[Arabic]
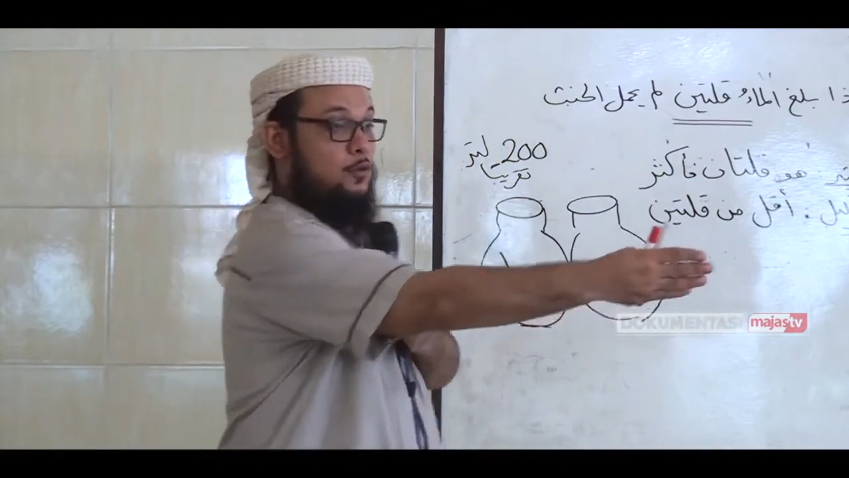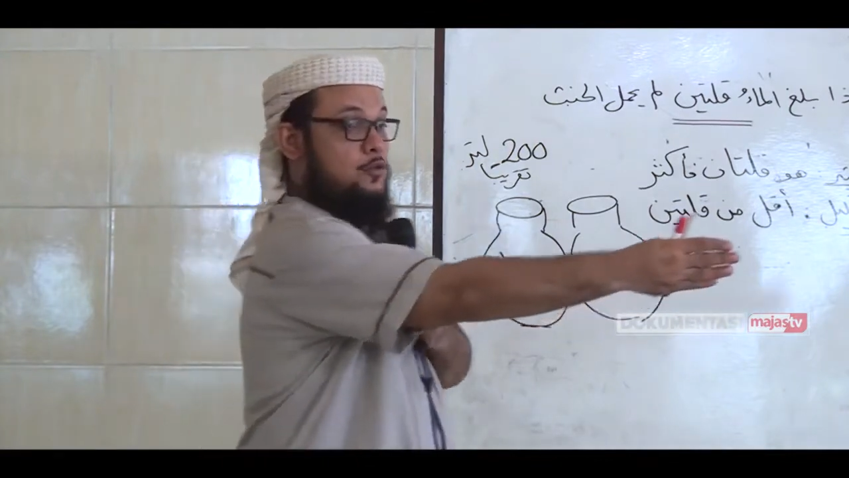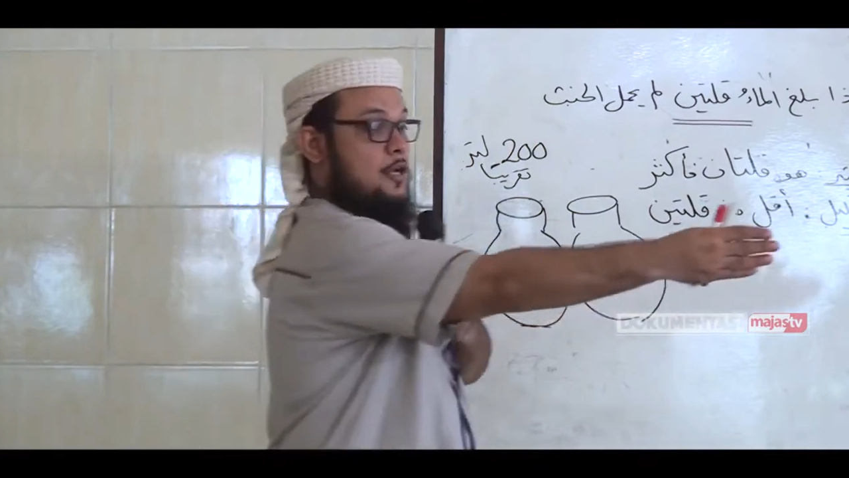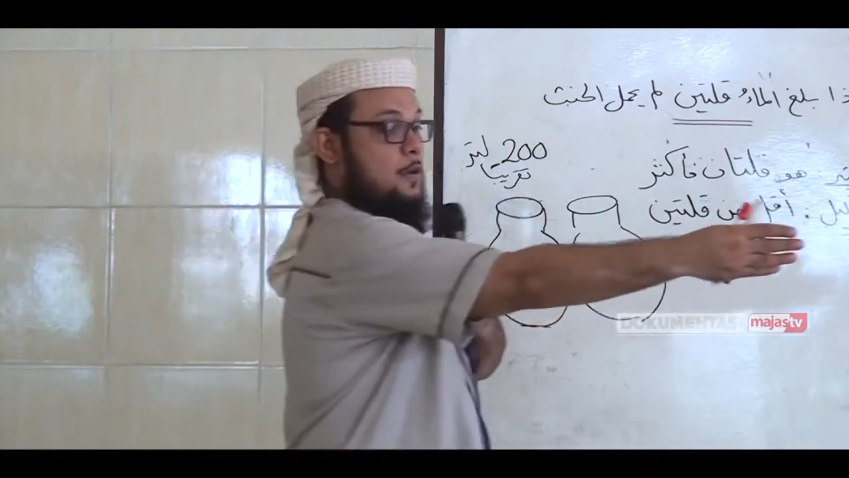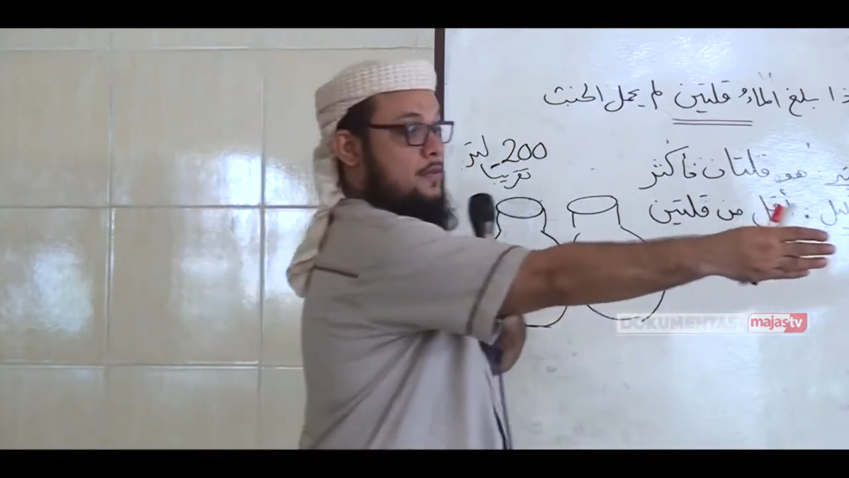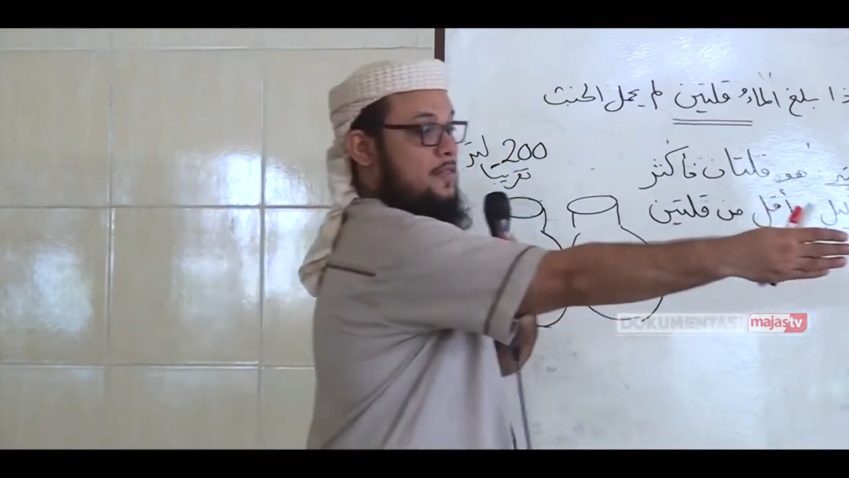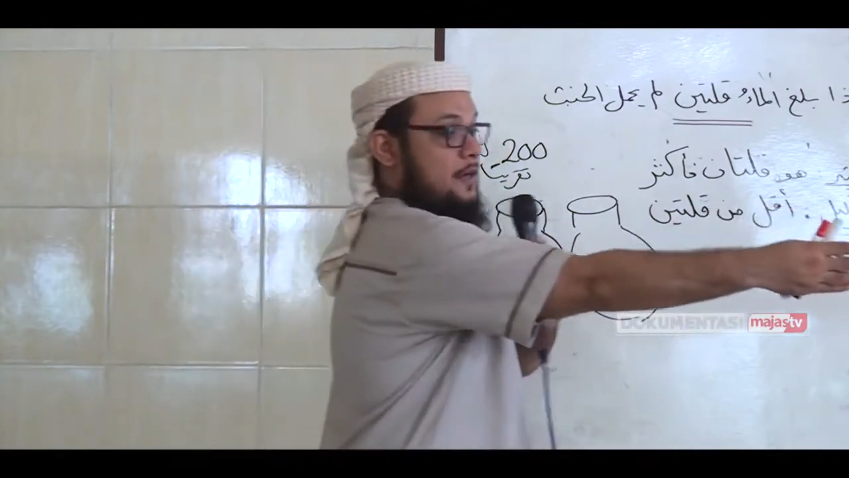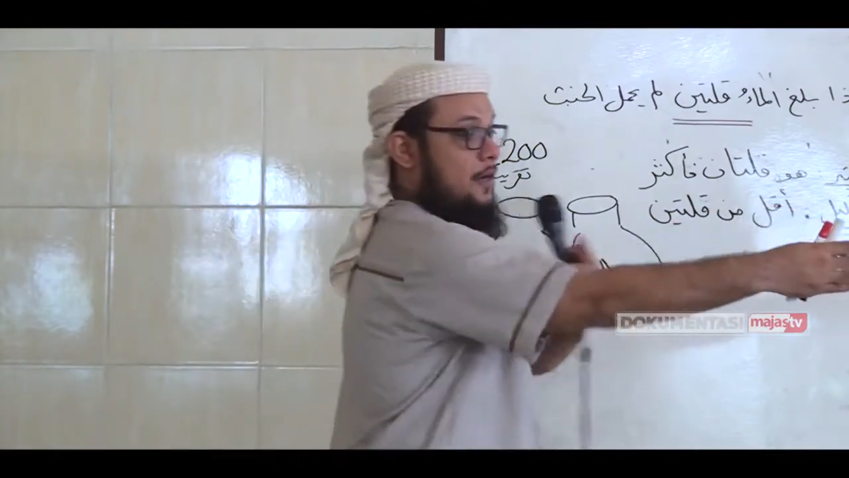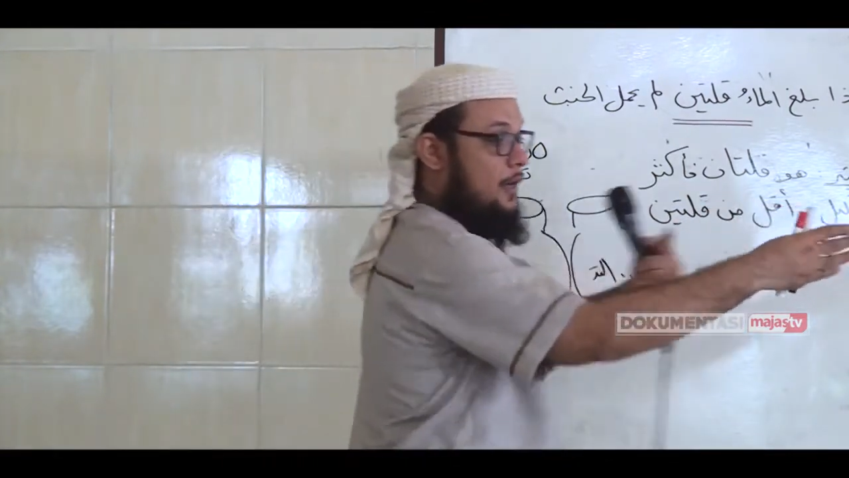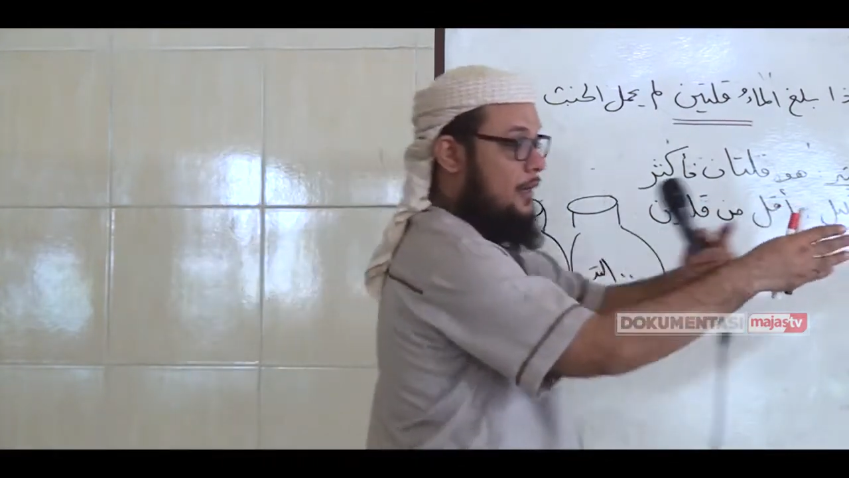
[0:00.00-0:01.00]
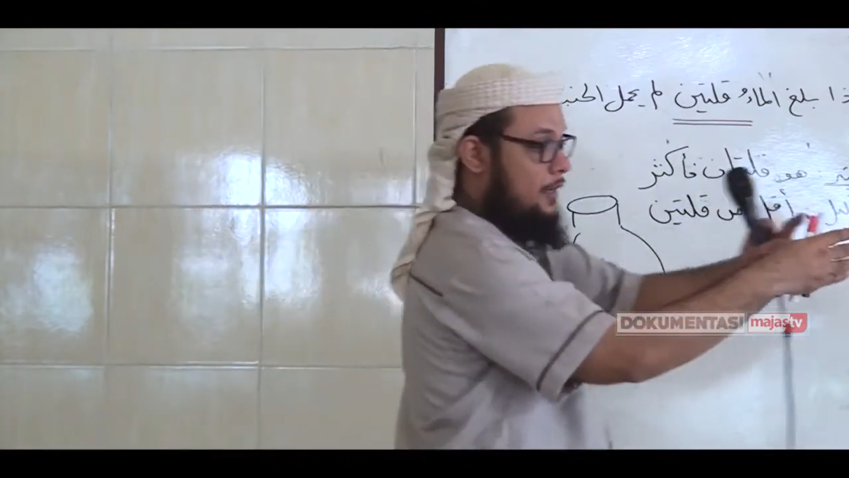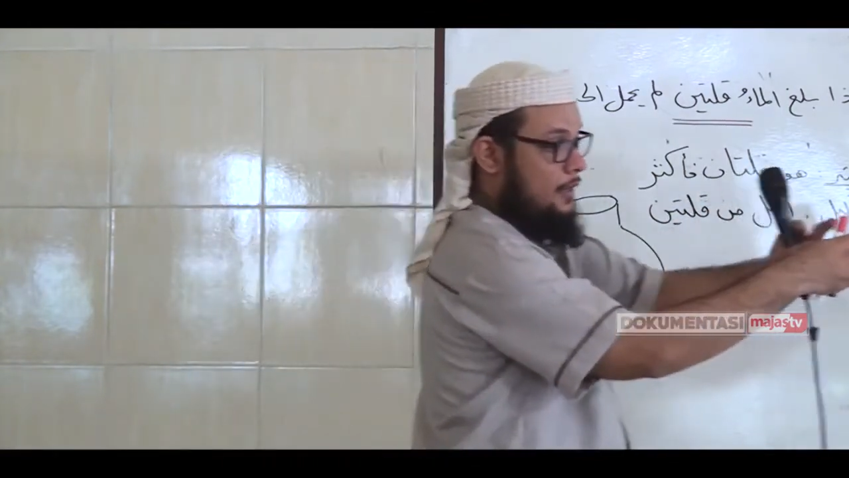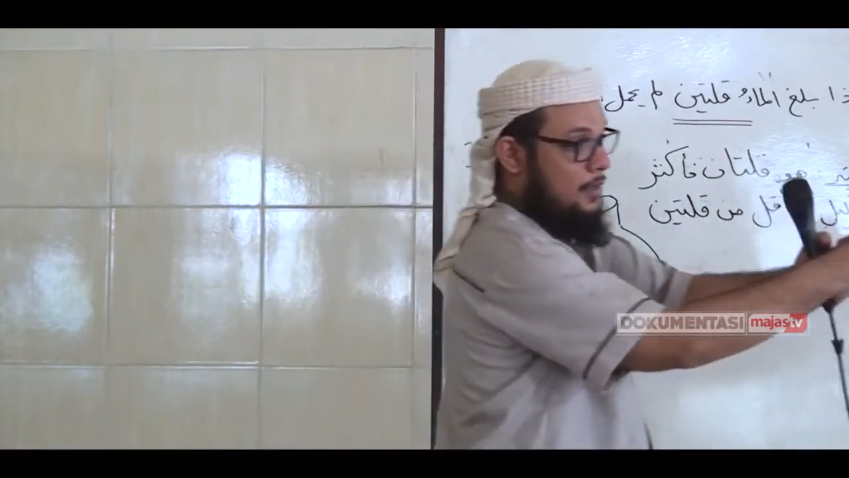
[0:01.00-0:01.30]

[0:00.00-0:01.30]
تساوي ذراع